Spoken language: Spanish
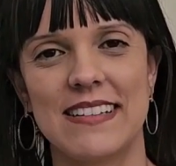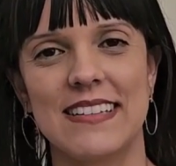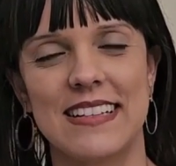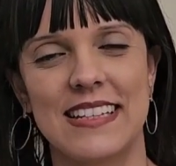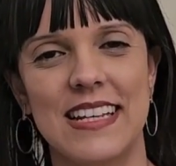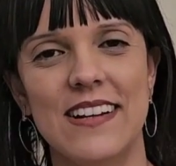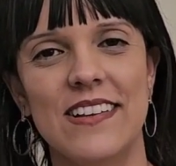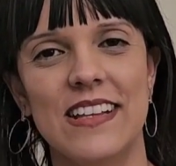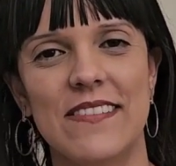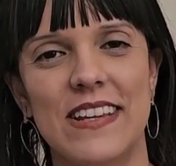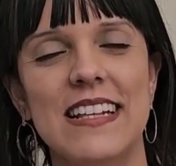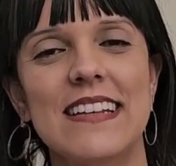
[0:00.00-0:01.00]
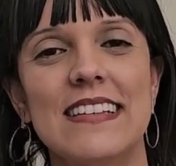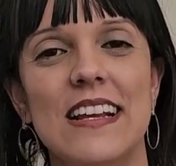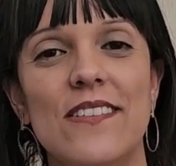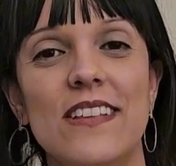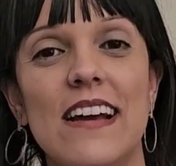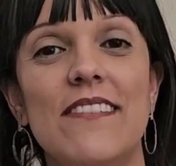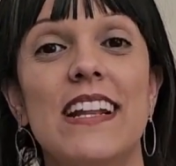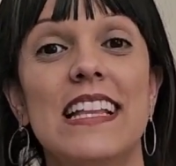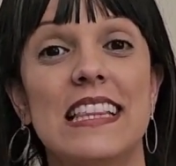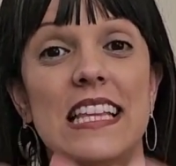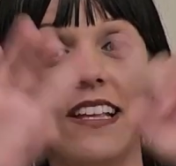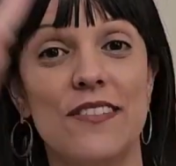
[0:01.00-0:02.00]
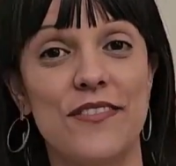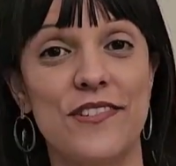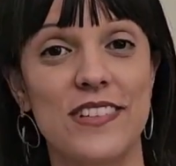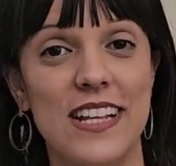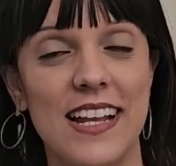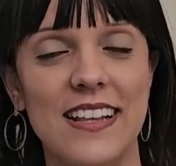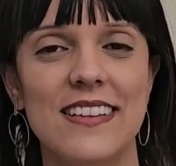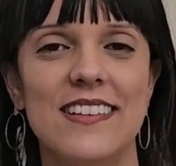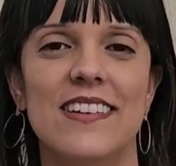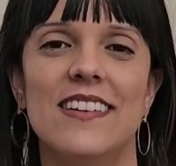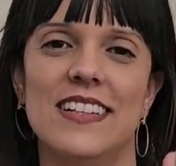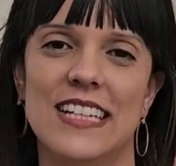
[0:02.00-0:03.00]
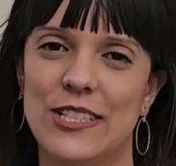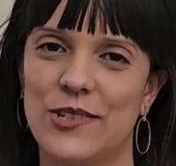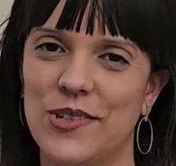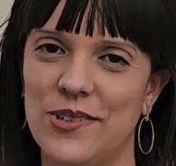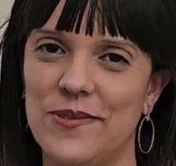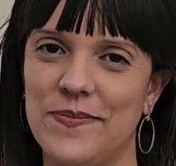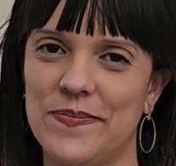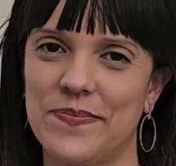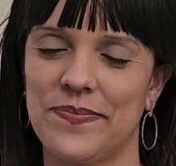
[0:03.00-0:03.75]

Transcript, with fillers: ese estilo de vida saludable disfrutando de todo.